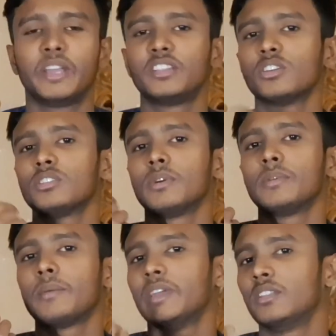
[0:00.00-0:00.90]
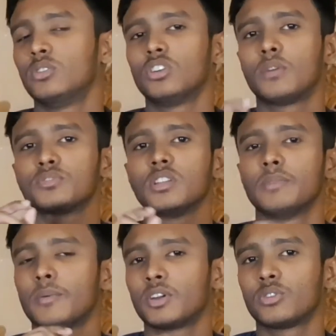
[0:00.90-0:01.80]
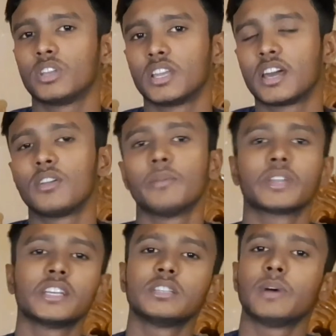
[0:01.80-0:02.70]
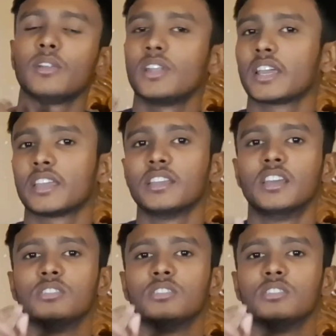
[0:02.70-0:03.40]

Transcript: ব্যক্তিগতভাবে আমি এই দুটো অপশনই ব্যবহার করি কারণ আমার কাছে ভালো লাগে